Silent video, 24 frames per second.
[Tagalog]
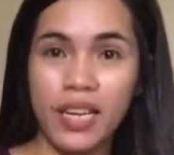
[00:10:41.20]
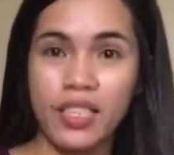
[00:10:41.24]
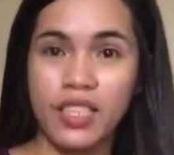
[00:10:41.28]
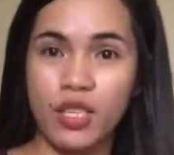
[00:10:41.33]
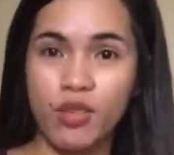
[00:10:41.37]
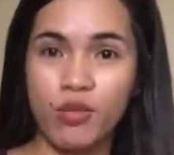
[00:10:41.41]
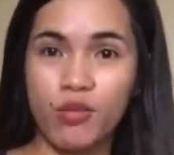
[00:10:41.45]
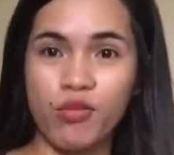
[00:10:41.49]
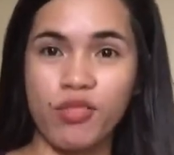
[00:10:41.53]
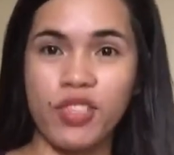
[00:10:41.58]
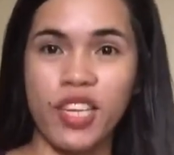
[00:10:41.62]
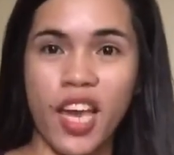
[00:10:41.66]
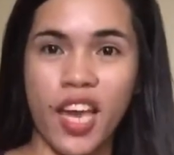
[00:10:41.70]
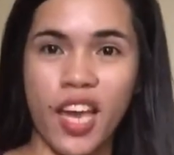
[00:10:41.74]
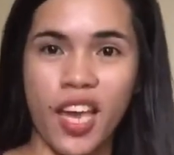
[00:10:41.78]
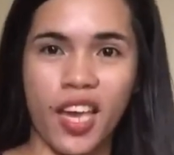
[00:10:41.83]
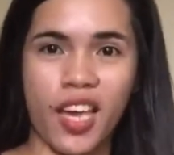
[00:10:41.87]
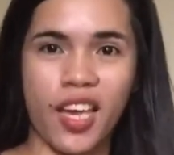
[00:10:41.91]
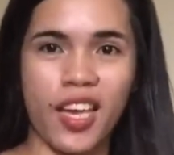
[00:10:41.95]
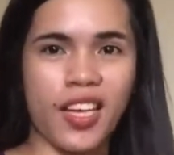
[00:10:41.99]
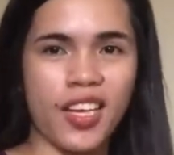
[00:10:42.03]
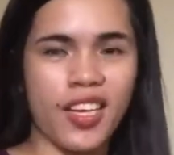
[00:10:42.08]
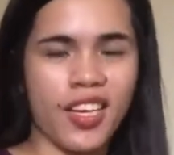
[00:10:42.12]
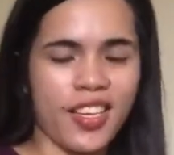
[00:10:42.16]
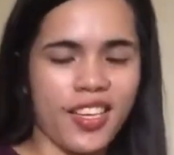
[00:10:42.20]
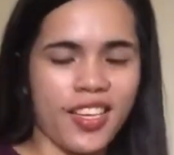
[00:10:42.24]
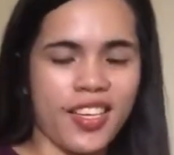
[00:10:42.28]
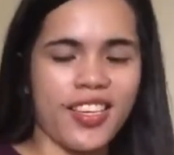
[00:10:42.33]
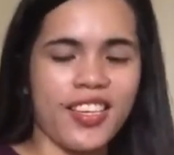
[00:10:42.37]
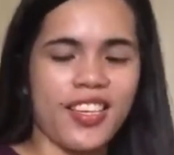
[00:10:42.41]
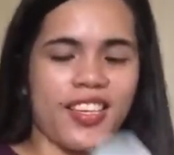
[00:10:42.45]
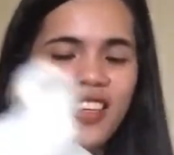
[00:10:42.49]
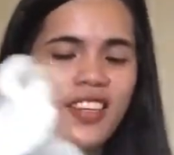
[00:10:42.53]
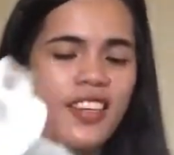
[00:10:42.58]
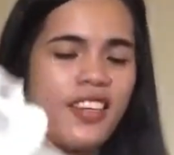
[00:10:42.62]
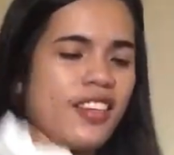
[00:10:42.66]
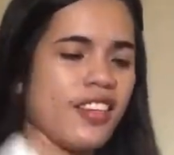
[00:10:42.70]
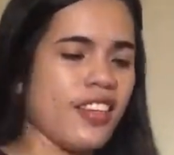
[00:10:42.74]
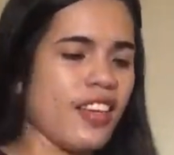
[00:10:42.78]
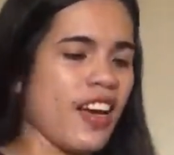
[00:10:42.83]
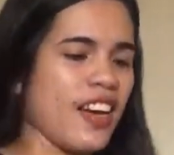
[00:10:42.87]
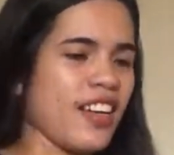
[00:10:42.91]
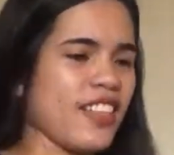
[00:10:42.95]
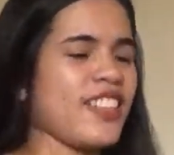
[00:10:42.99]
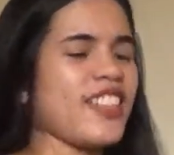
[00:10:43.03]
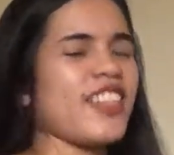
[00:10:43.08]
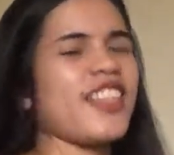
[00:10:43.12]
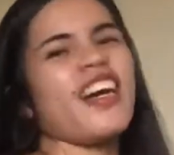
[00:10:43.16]
para sa susi.
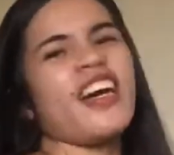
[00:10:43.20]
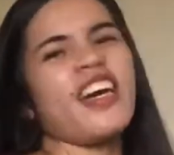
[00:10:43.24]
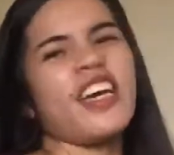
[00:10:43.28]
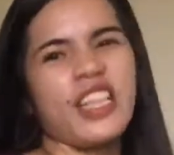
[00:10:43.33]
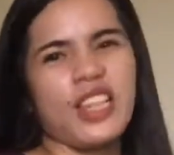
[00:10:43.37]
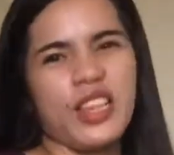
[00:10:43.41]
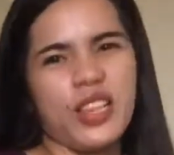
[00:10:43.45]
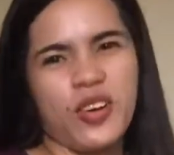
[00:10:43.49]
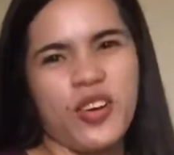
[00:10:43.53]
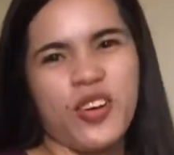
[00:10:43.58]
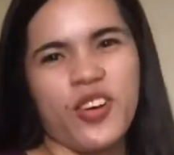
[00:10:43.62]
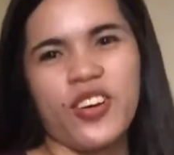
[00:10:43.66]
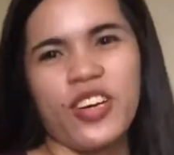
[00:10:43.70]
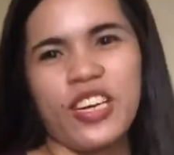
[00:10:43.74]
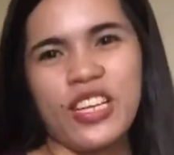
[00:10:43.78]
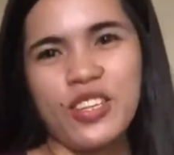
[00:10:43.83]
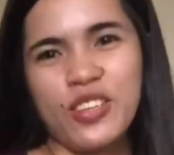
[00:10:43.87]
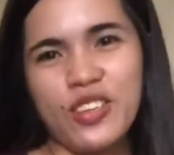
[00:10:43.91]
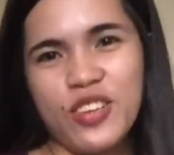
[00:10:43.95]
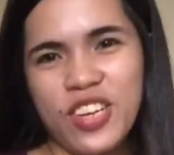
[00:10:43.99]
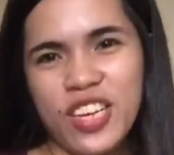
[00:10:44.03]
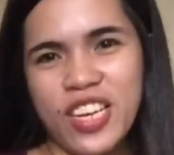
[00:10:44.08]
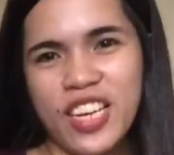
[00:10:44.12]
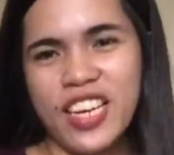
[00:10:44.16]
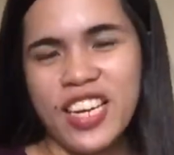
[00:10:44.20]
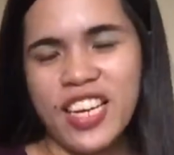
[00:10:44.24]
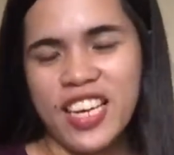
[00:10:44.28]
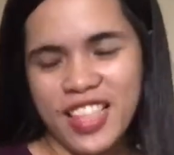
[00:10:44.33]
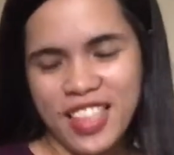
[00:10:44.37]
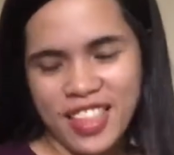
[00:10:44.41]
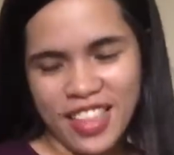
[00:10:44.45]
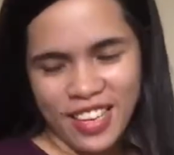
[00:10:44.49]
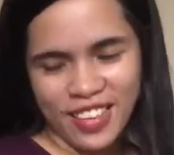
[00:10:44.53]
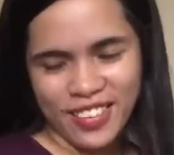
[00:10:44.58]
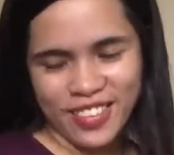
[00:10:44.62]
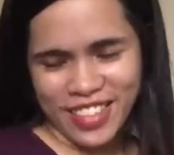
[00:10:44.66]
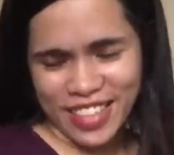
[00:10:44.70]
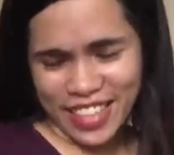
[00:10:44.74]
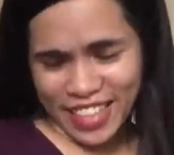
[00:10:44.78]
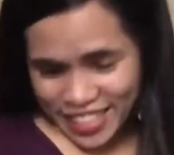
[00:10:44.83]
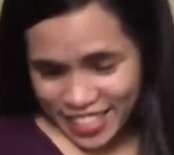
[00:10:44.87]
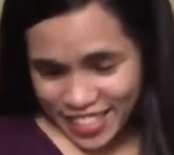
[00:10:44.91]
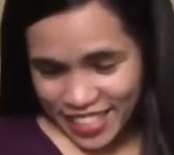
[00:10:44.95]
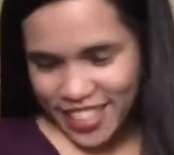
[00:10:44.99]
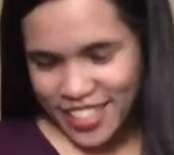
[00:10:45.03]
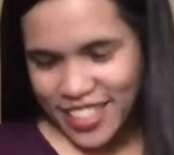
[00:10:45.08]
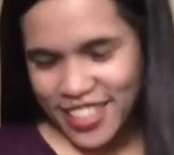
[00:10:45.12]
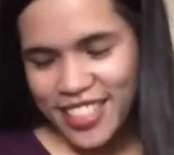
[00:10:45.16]
At saka ito, ito yung hinihintay ko
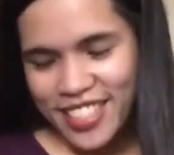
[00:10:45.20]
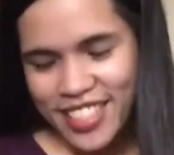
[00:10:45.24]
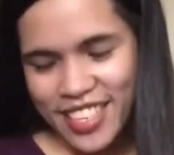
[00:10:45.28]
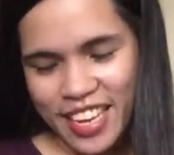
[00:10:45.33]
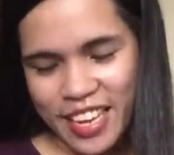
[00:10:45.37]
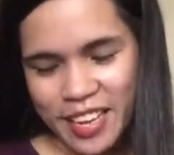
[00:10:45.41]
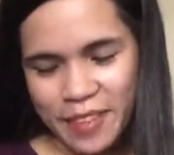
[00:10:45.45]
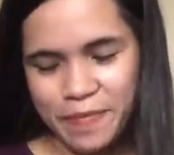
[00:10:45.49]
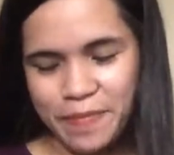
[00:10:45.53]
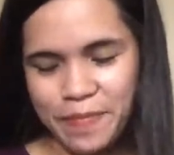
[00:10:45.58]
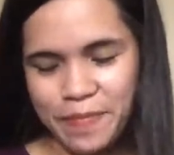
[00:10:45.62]
talaga kasi